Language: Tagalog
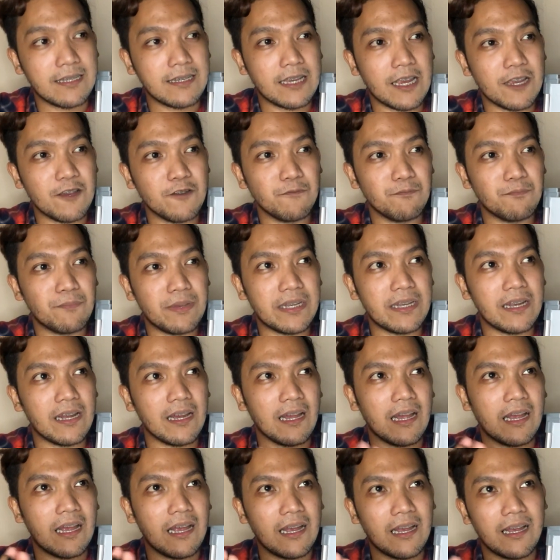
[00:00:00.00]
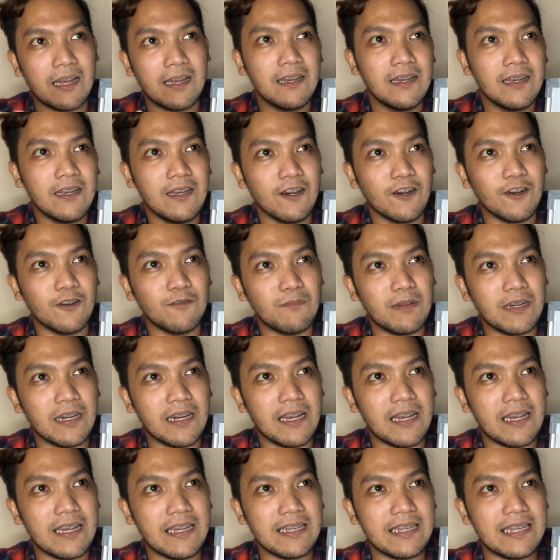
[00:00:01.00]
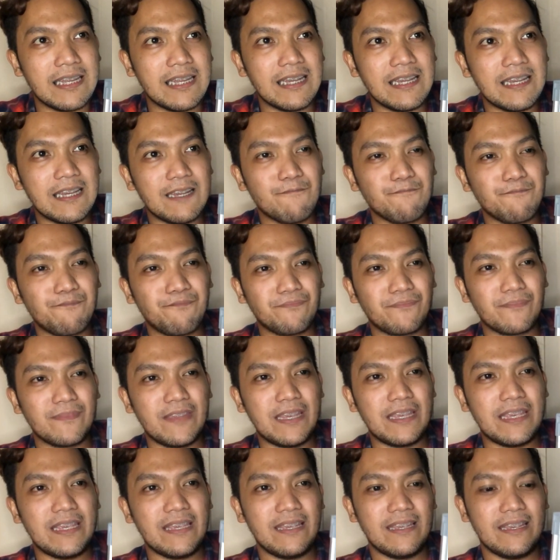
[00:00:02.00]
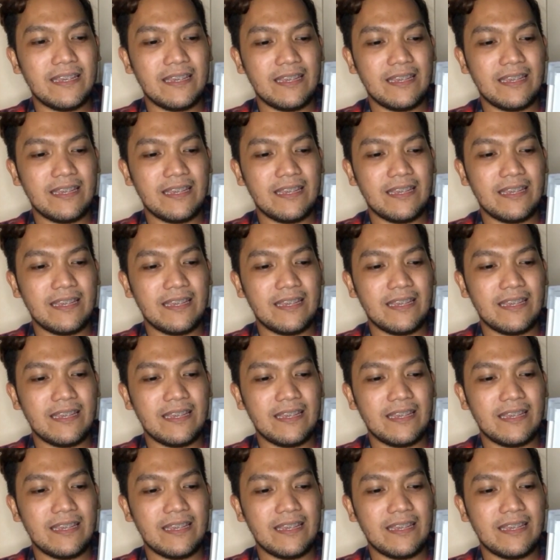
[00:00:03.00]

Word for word: Siya yung pinaka kumbaga hindi hindi